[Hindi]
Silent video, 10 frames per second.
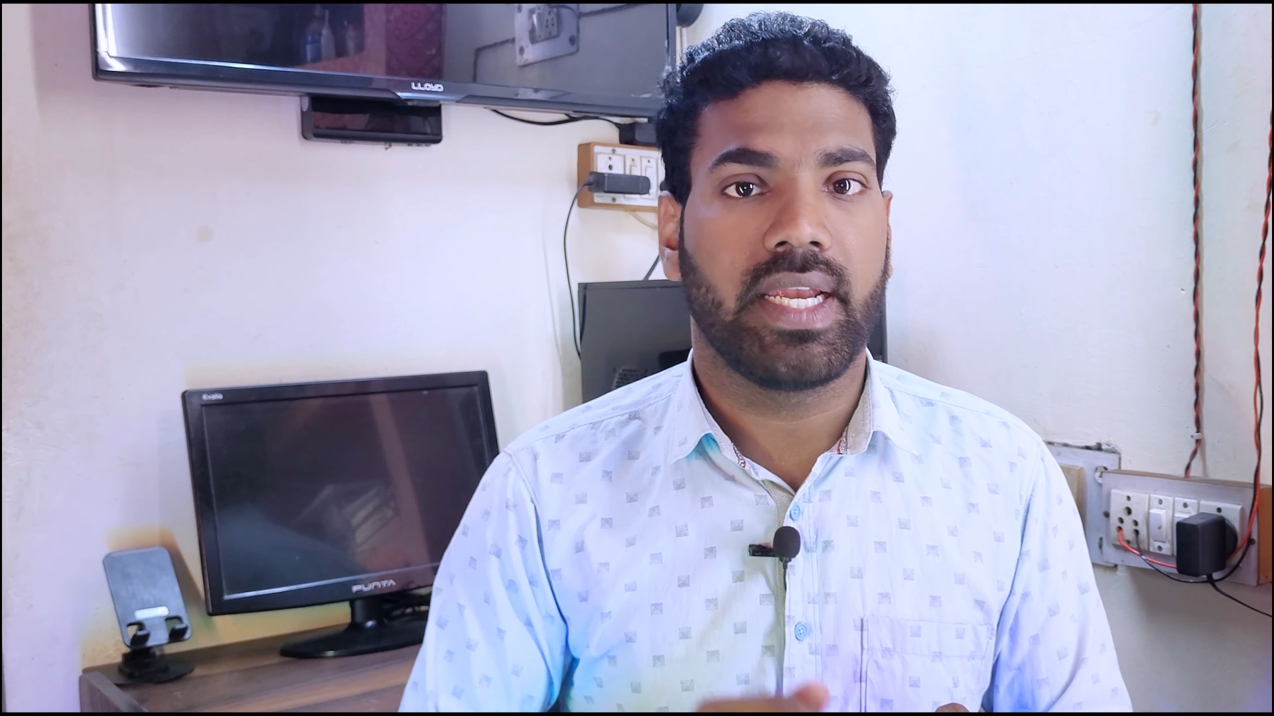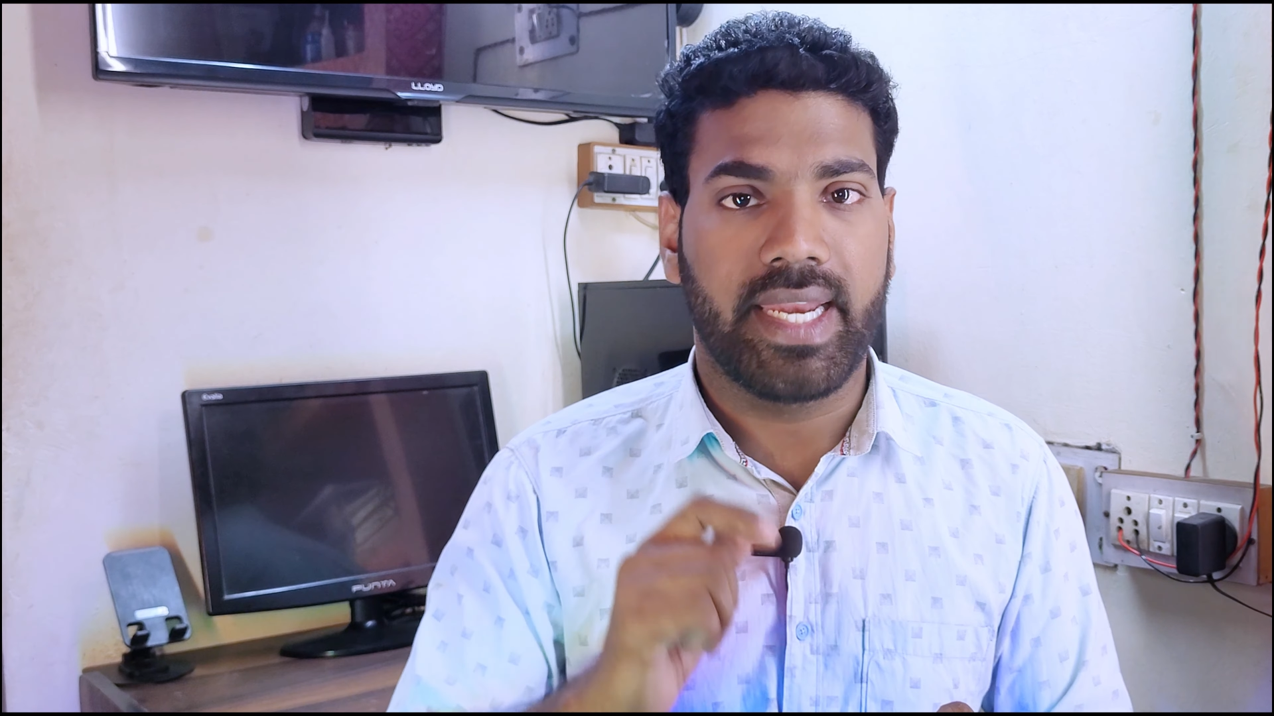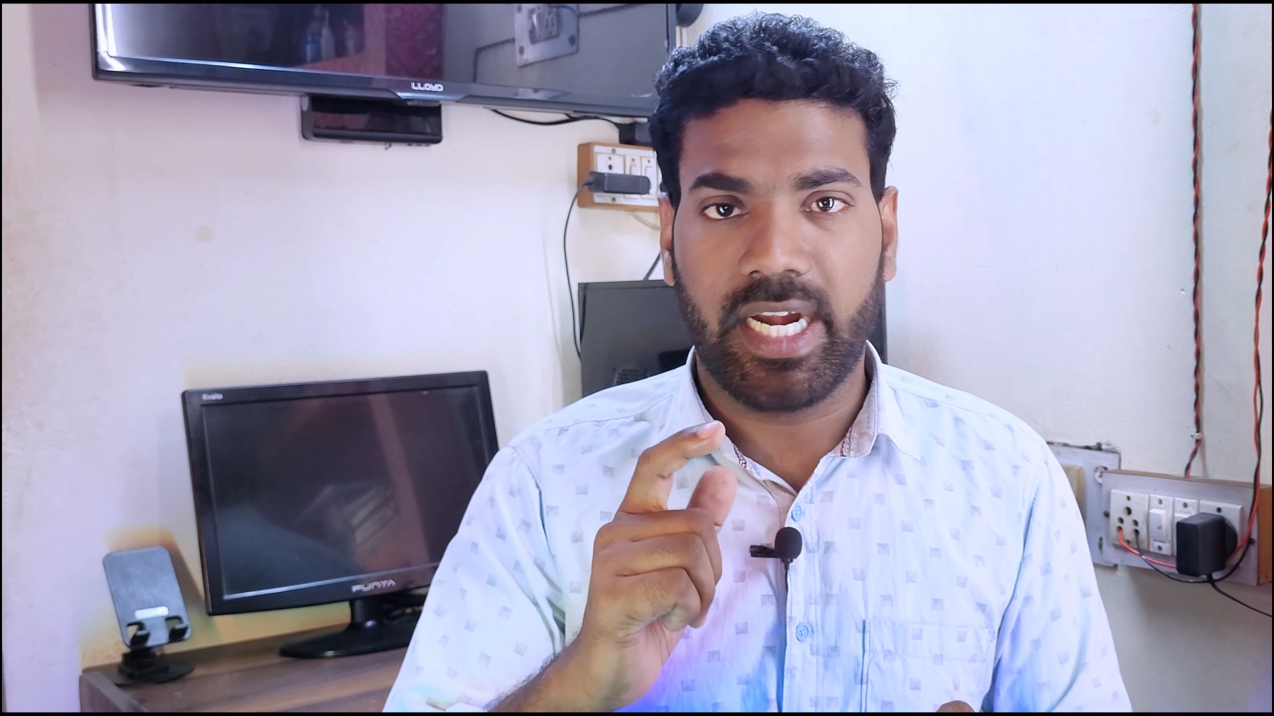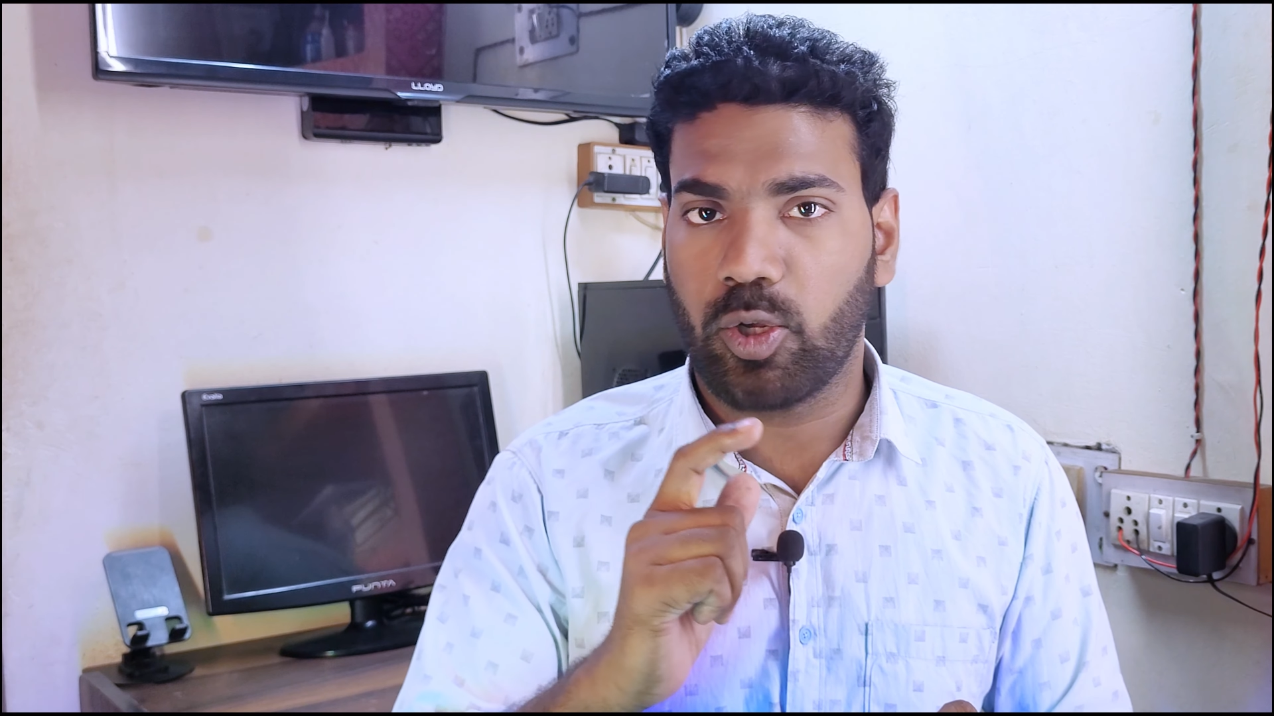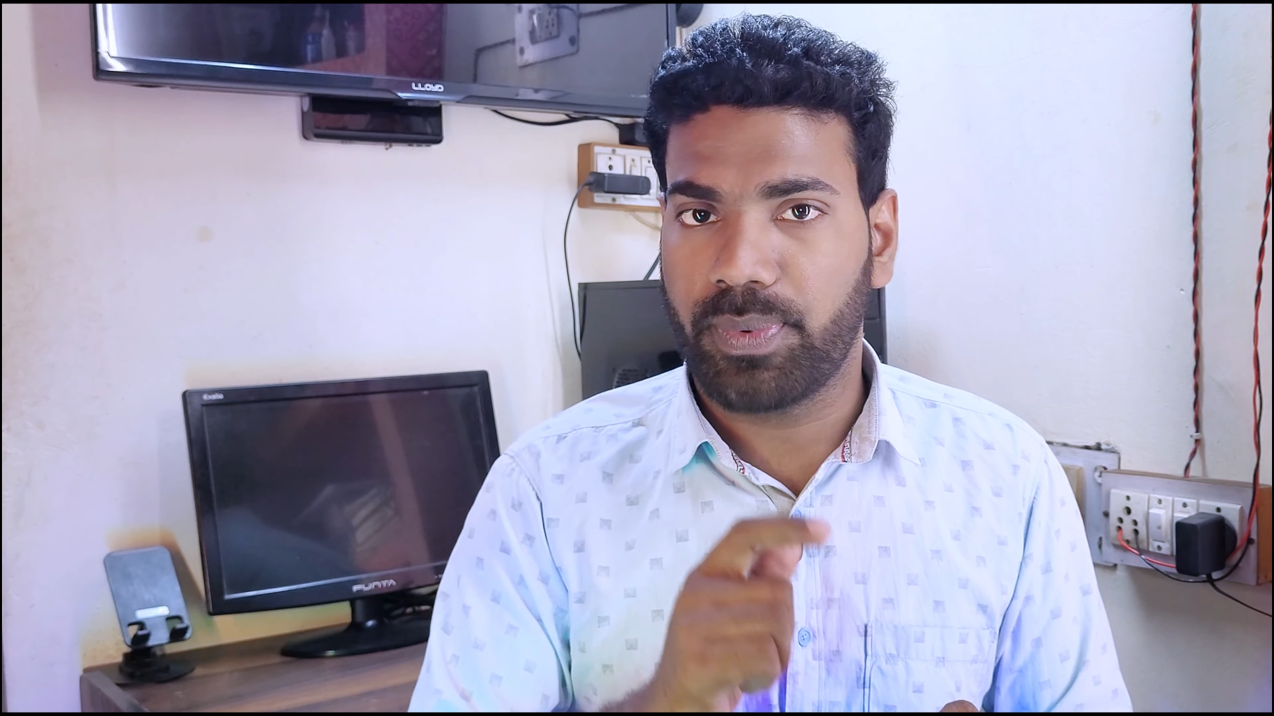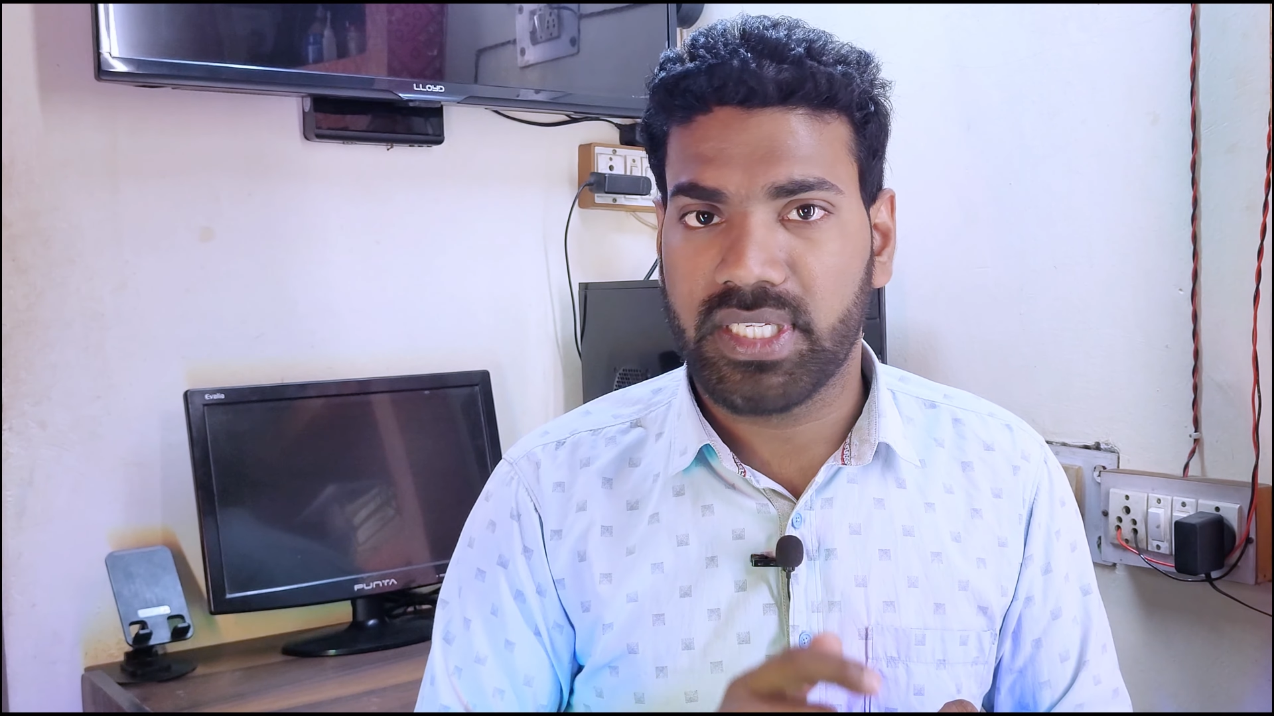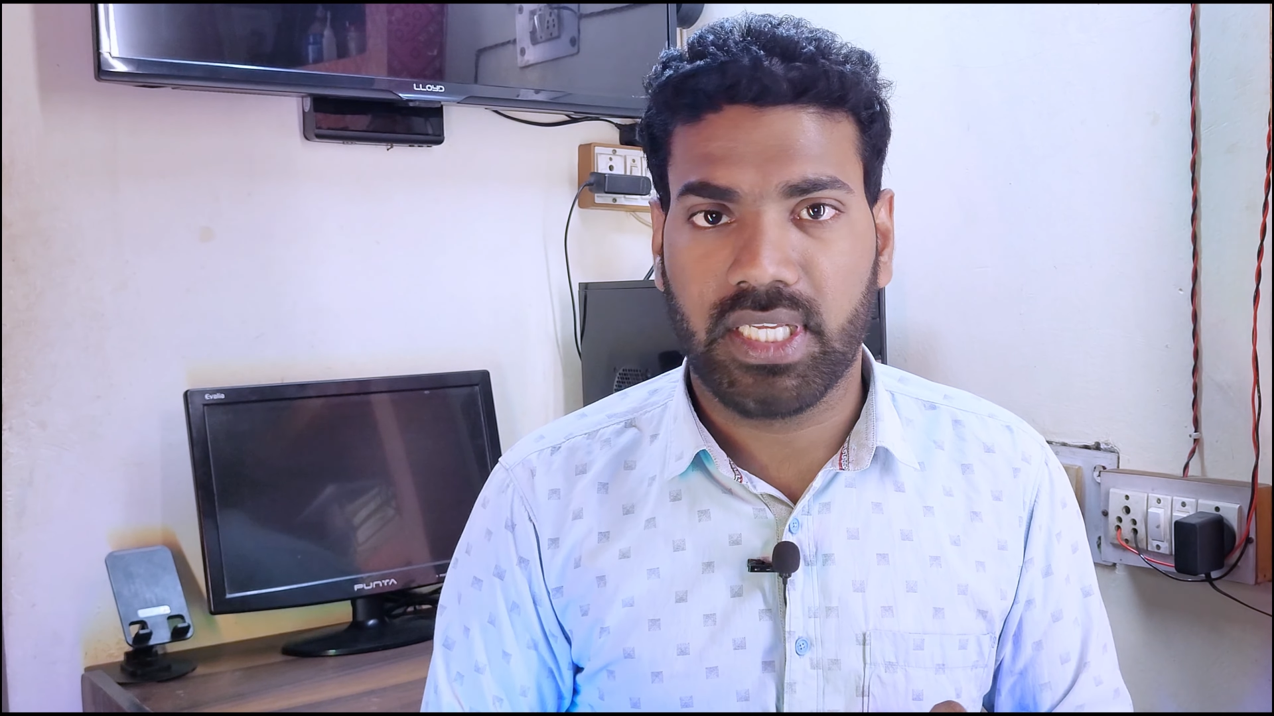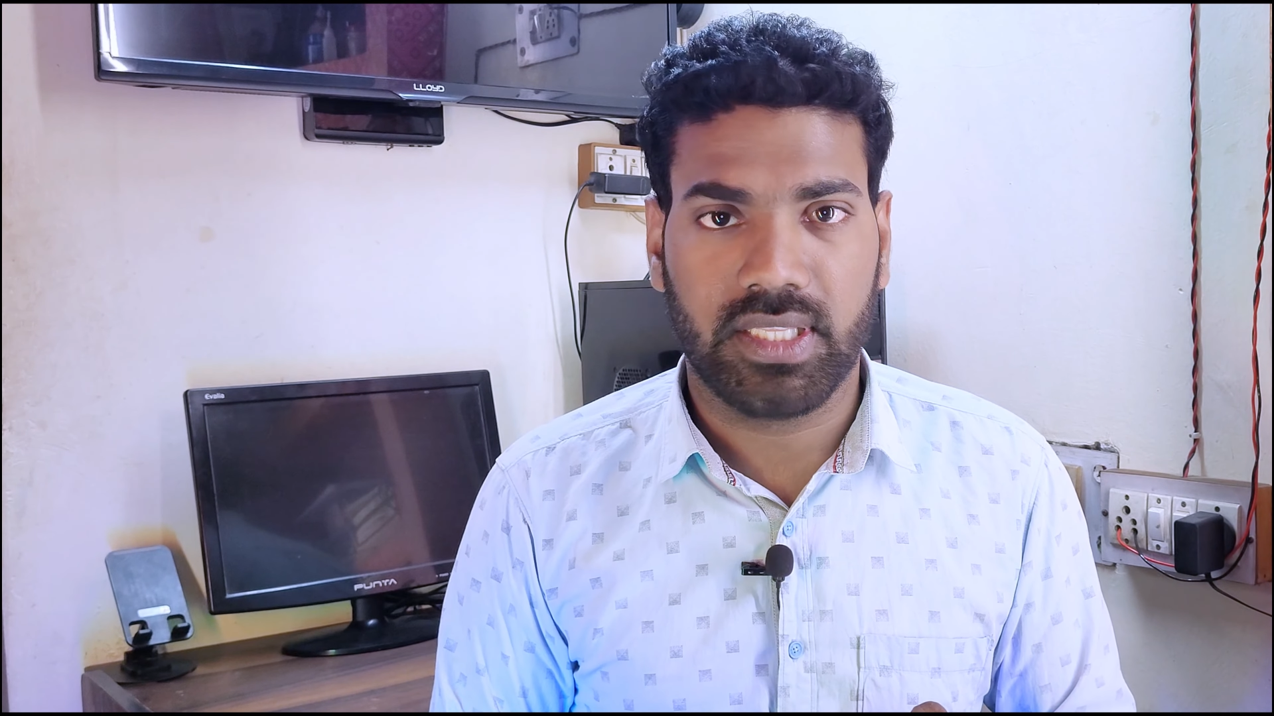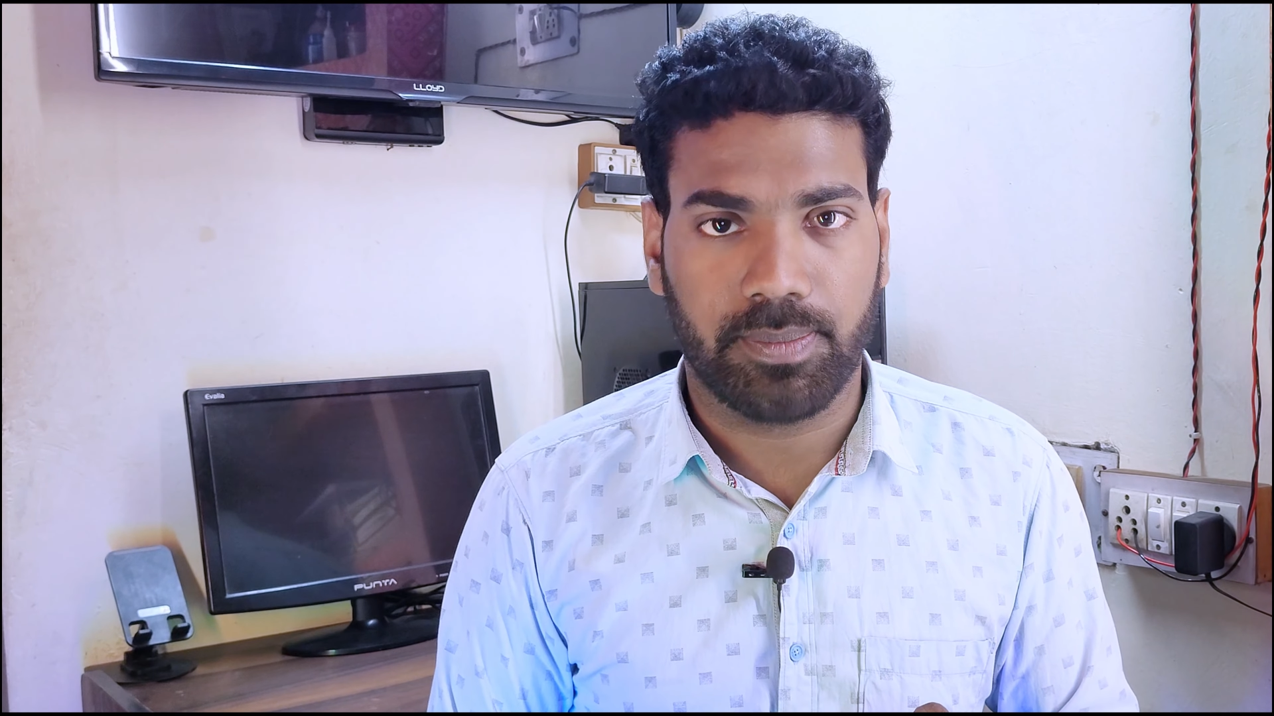नए टॉपिक के साथ